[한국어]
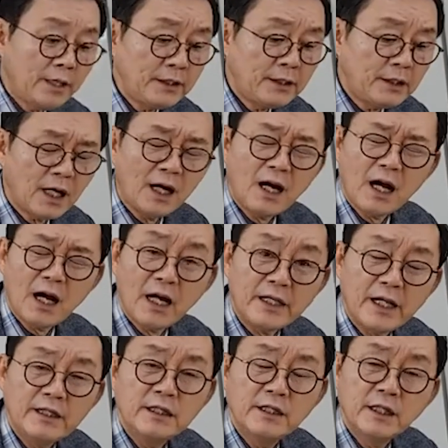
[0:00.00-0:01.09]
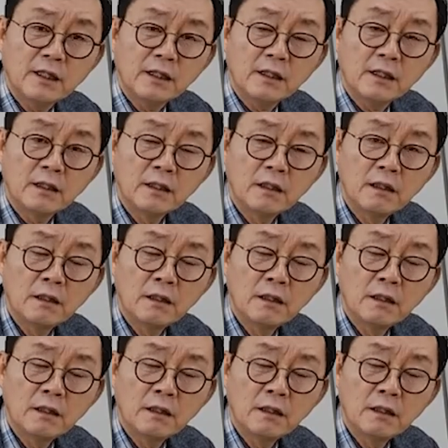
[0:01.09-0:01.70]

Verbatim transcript: 했냐, 안 했냐?